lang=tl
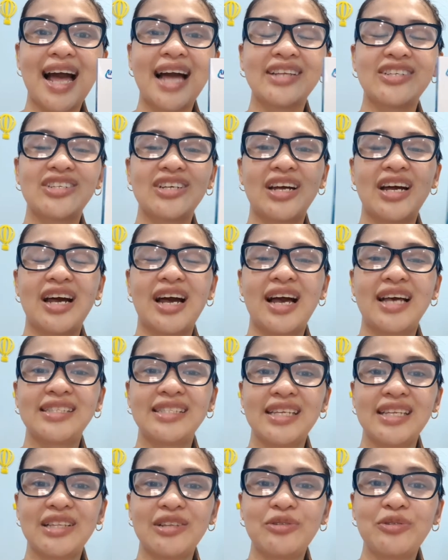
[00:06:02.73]
at saka
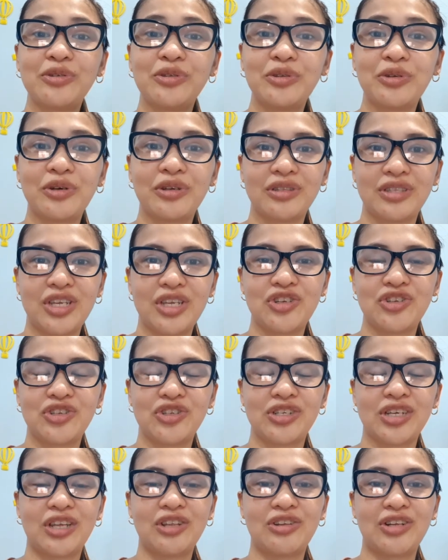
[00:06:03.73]
as in good condition
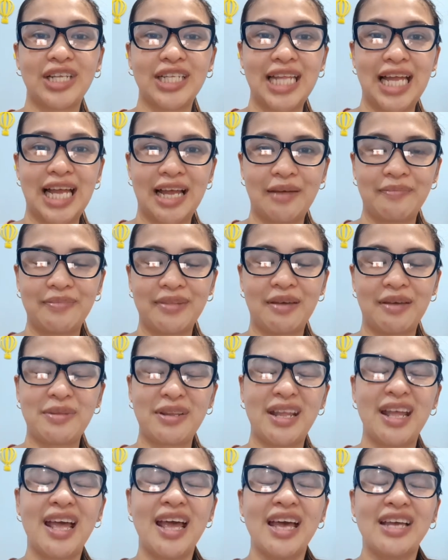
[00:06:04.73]
siya na natanggap namin.